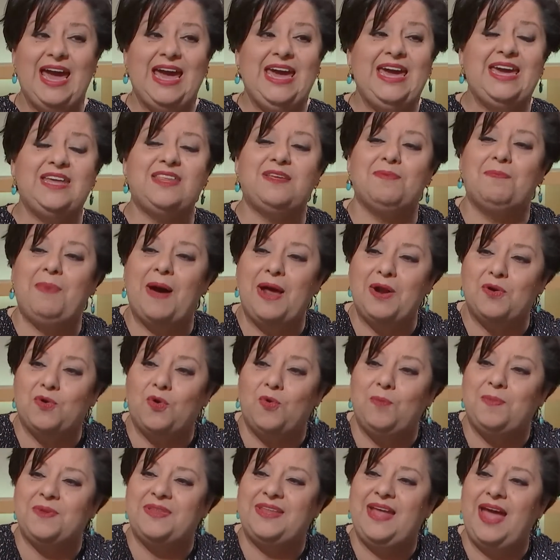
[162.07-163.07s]

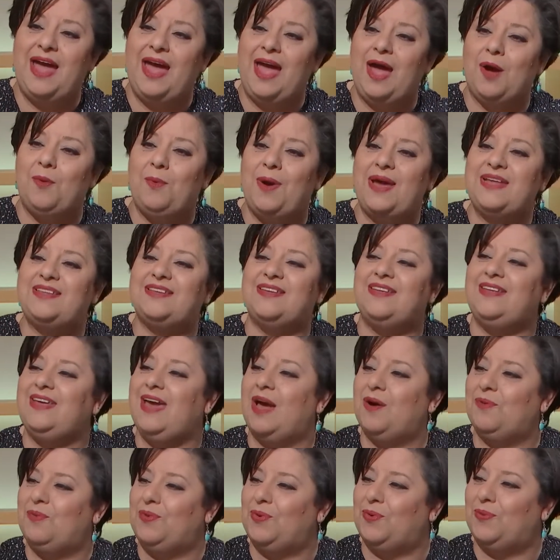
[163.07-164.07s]
يتباركوا بالدعوات
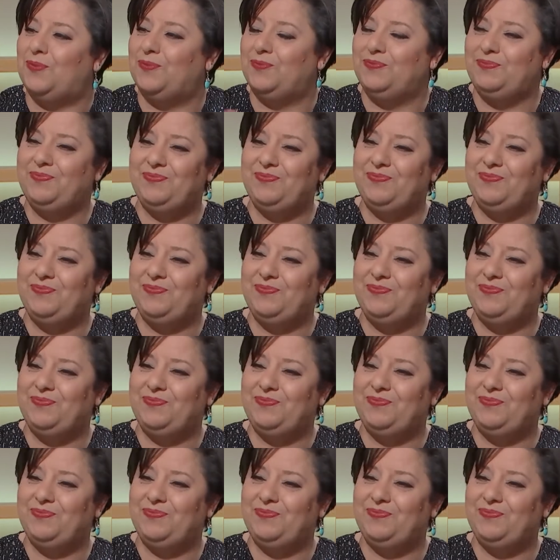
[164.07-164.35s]
ديالو